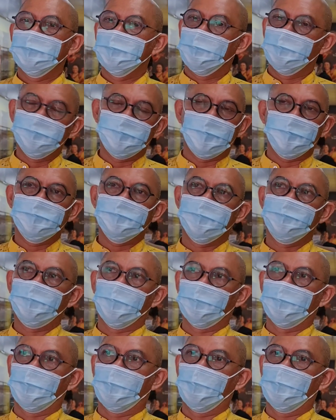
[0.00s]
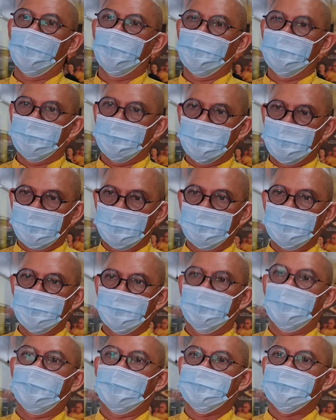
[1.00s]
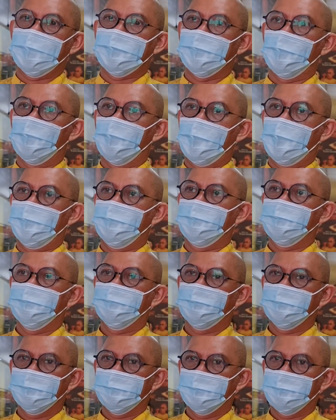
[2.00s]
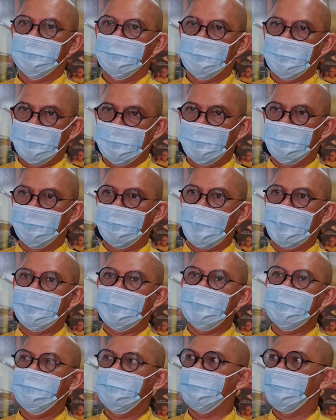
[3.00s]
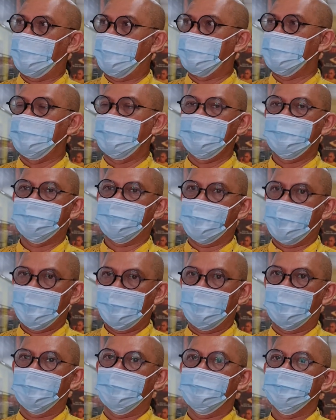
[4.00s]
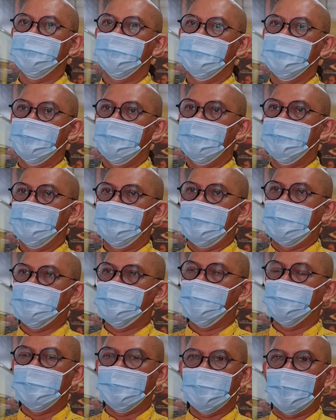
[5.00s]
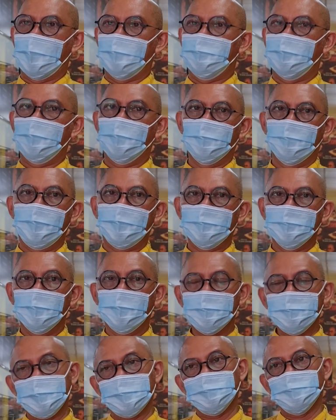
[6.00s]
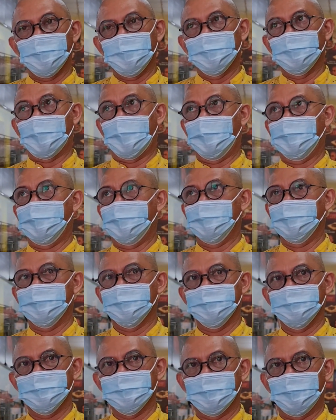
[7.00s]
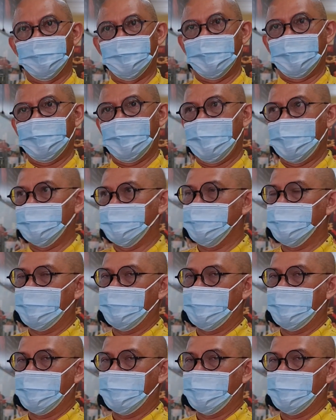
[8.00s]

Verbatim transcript: cũng chỉ xin phục vụ là take away, chỉ là mang đi và delivery thôi. Dạ, số điện thoại bà con cô bác nhớ nha, số điện thoại để gọi đặt hàng